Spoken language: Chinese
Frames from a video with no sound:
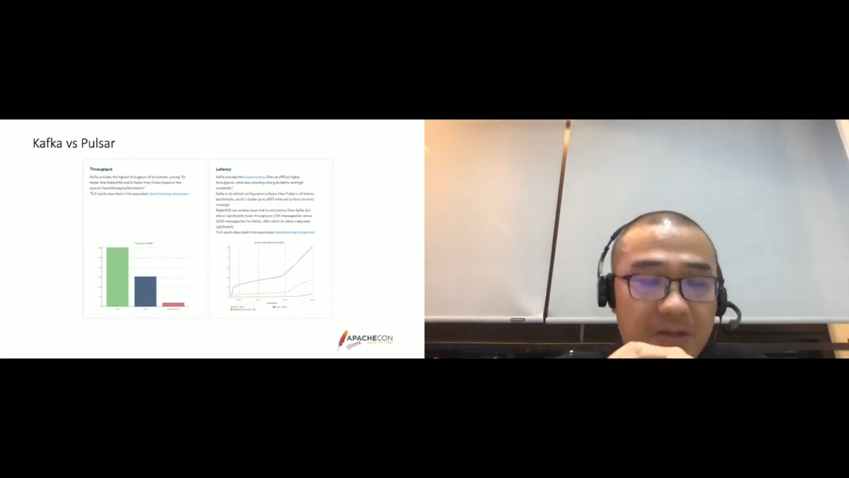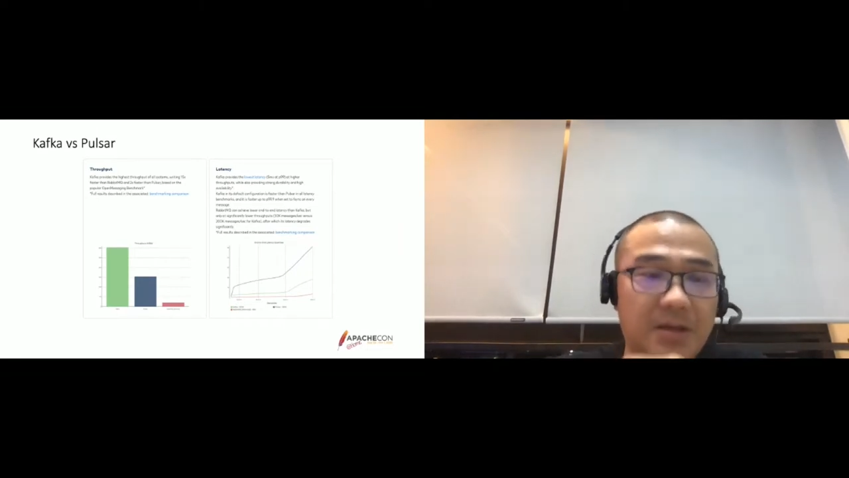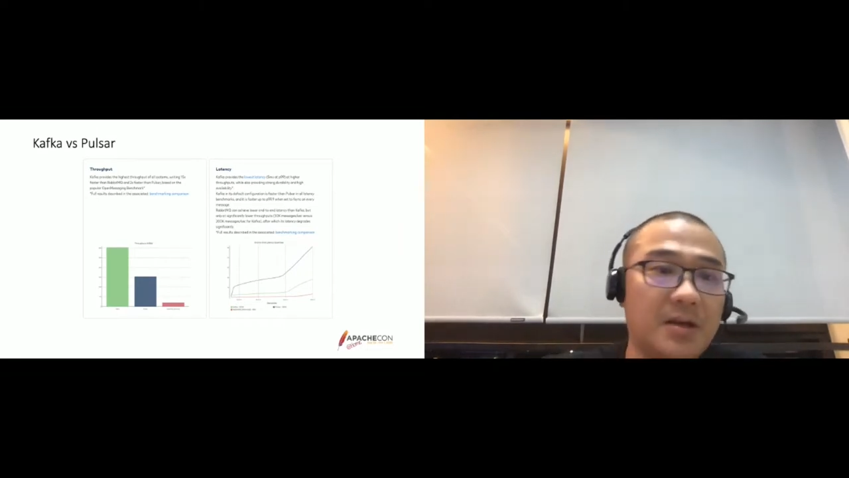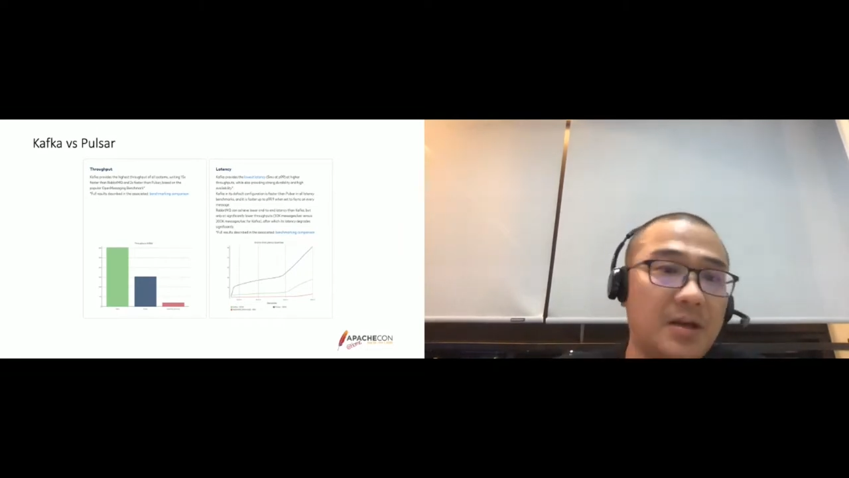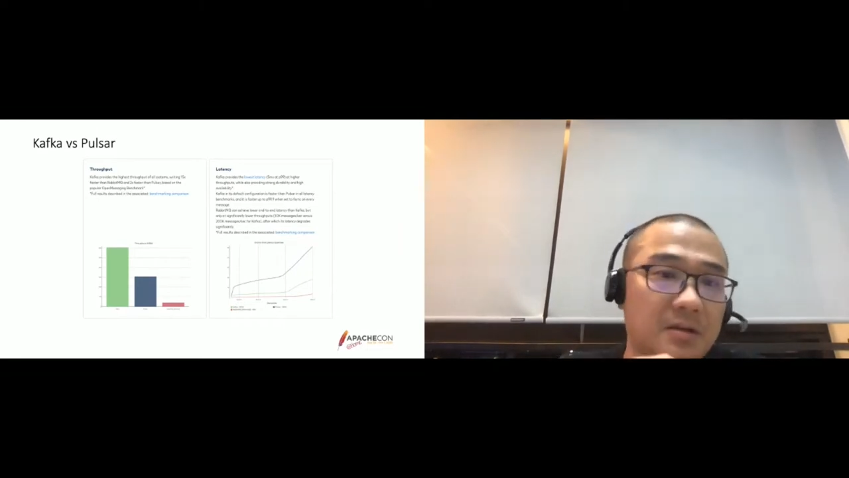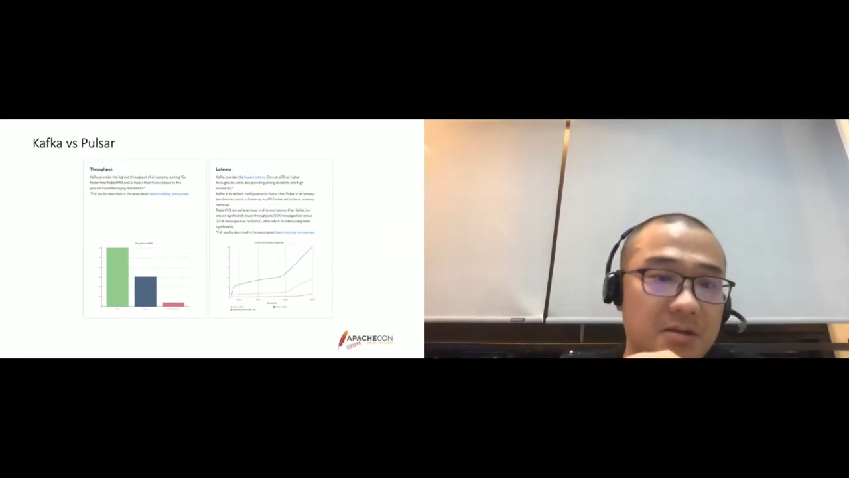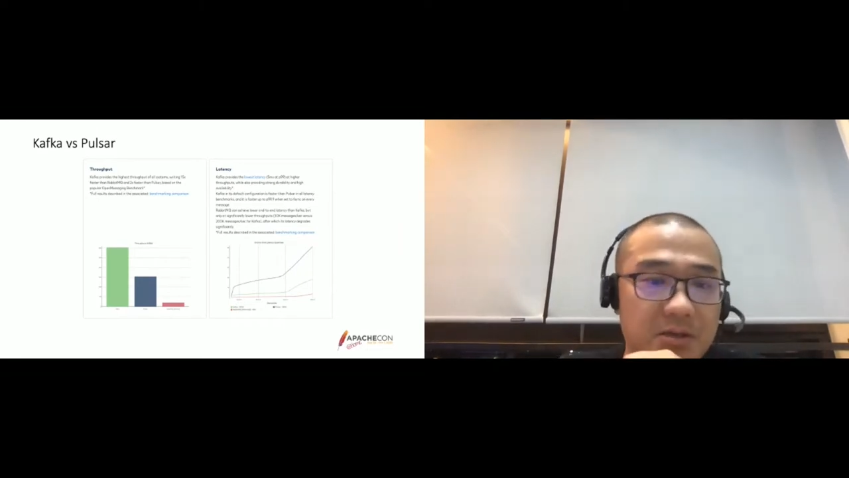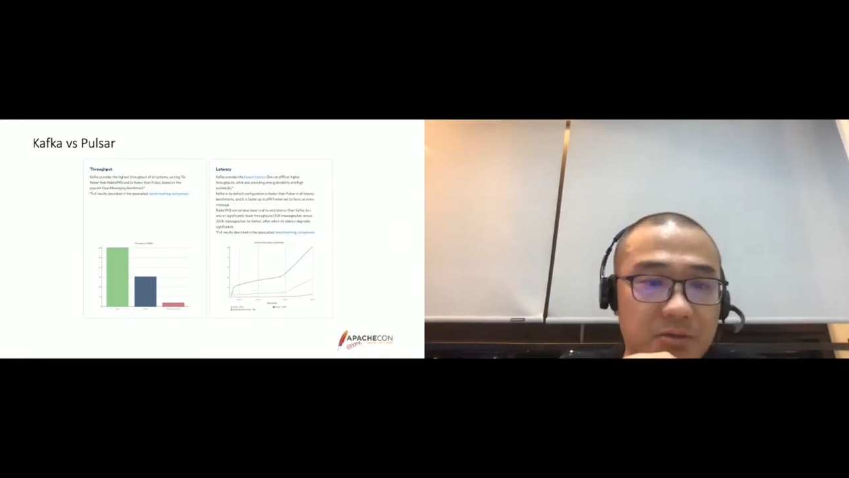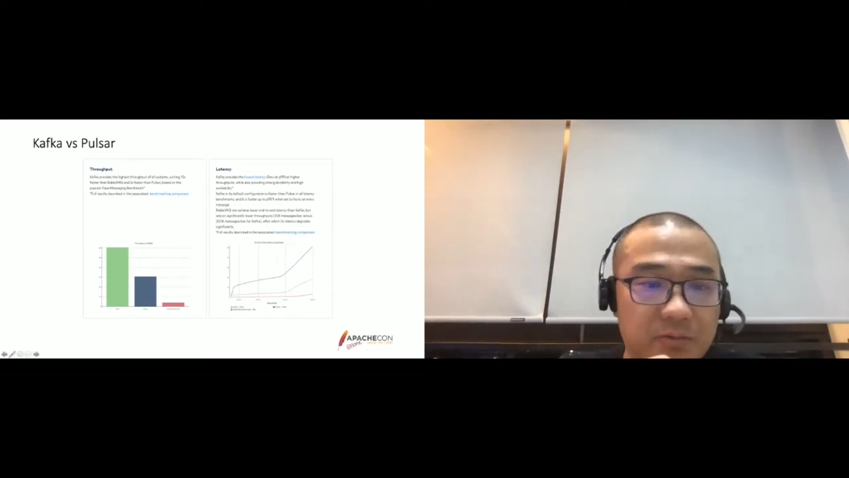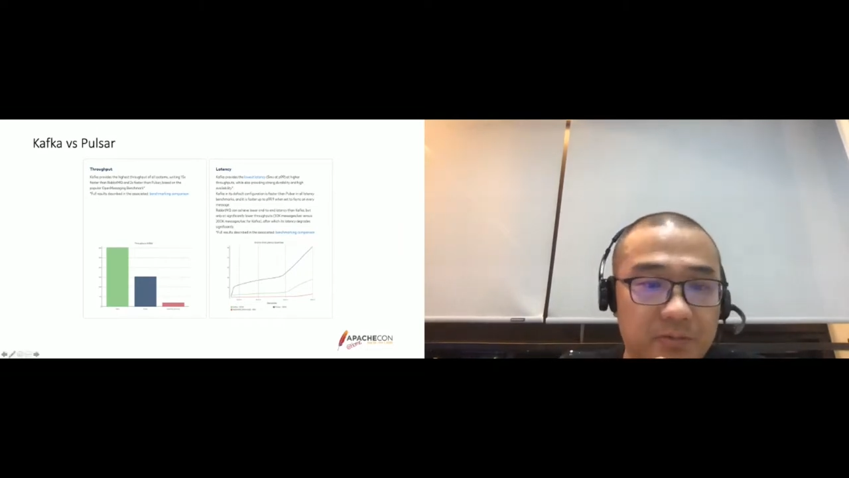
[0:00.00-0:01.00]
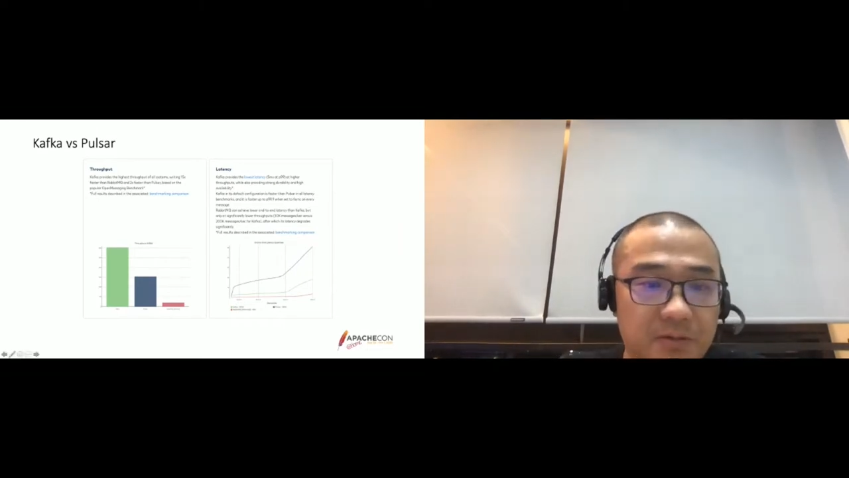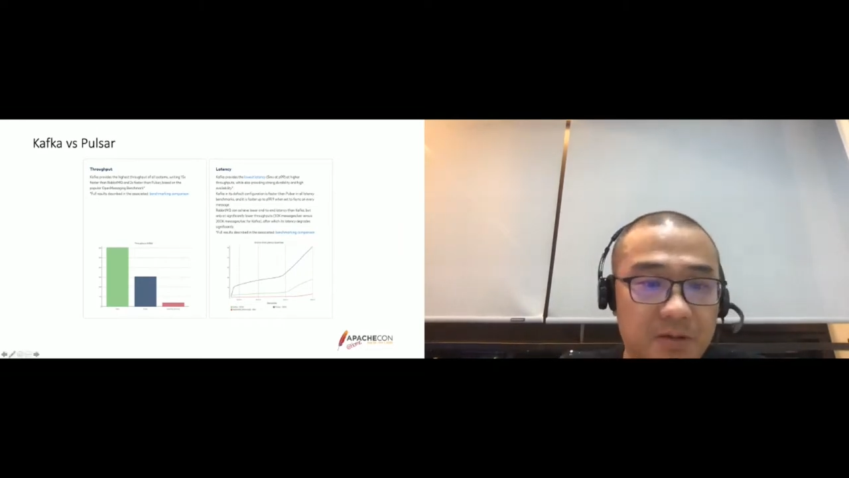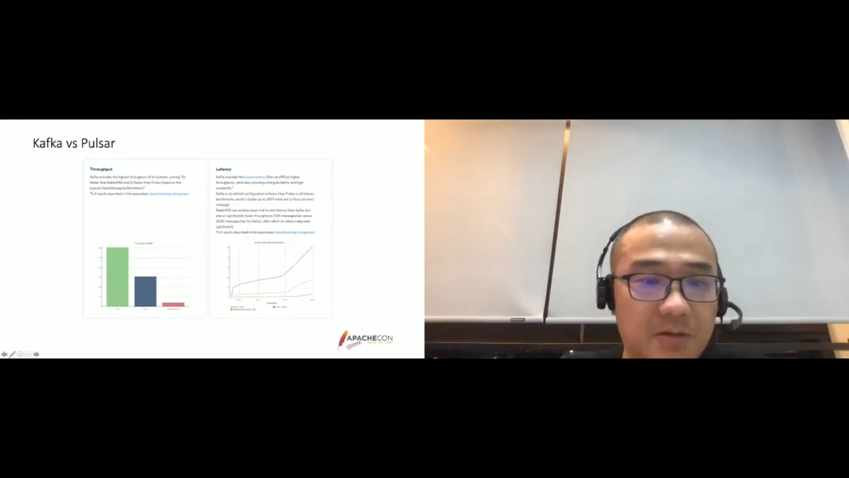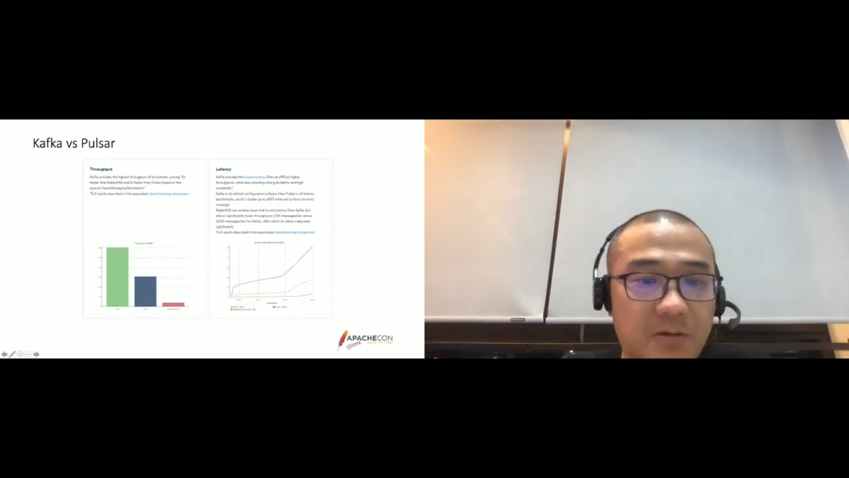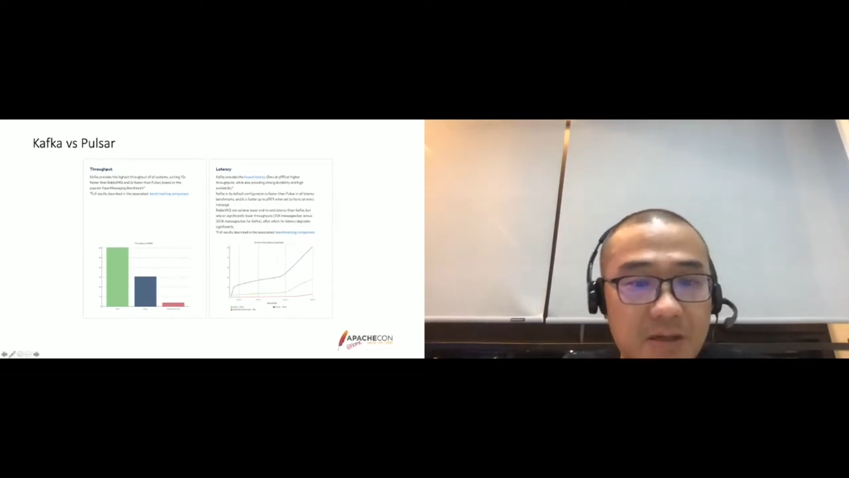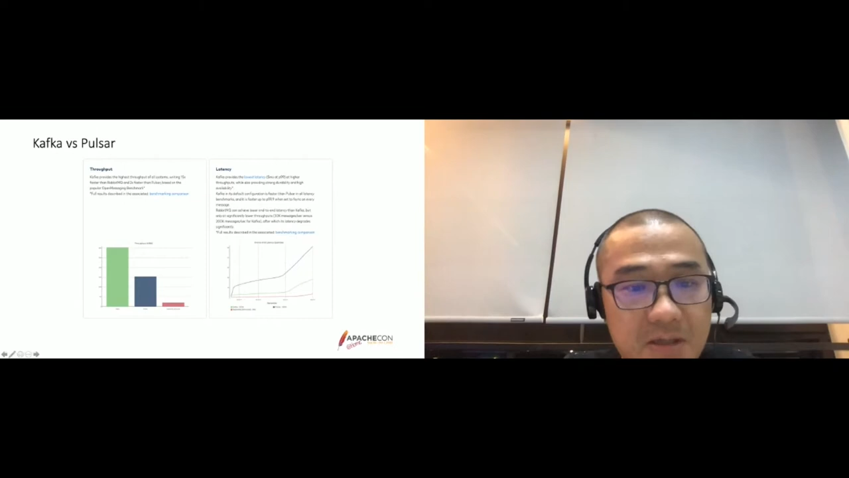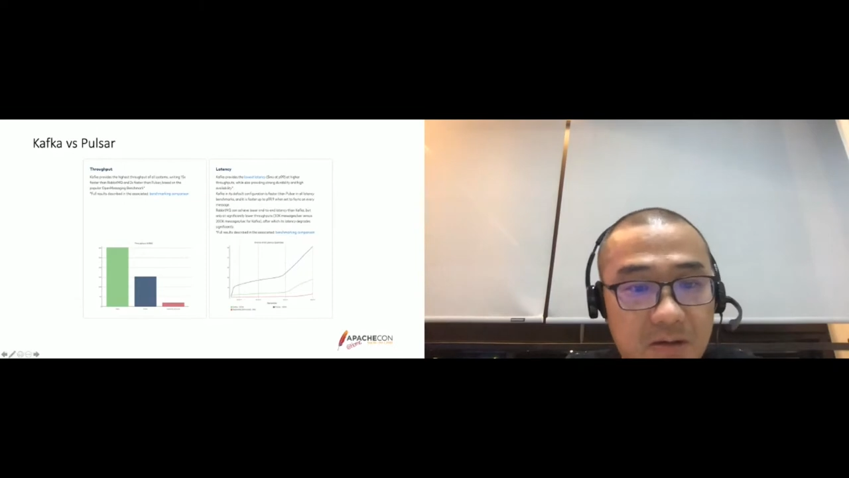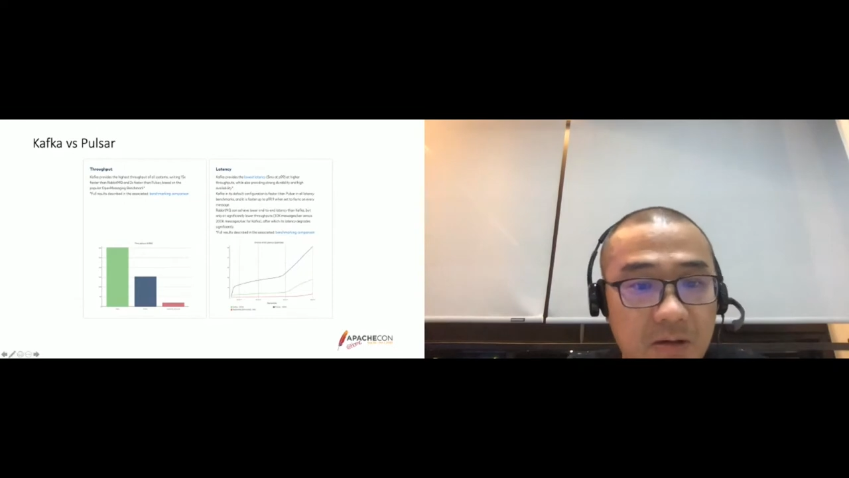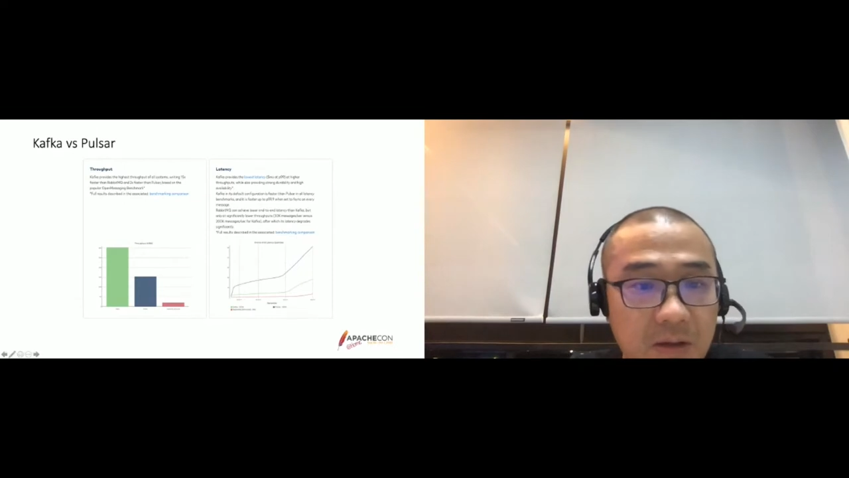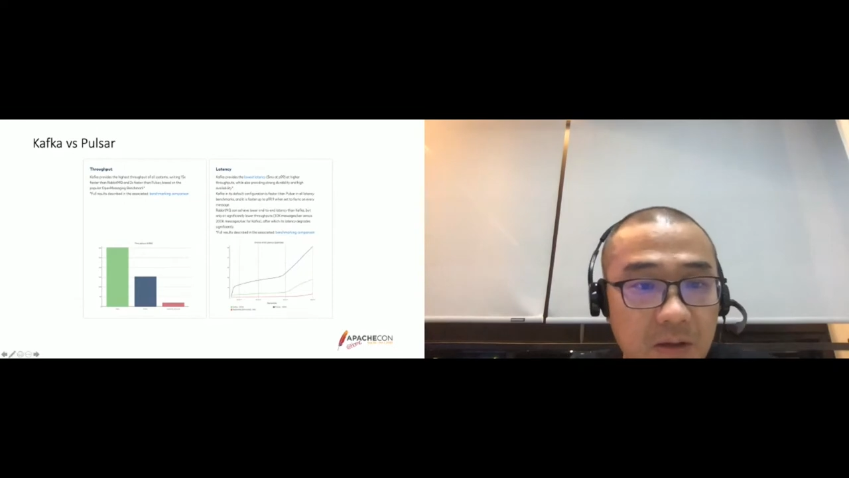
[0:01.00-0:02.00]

大家能看到这个 Throughput 的话，这个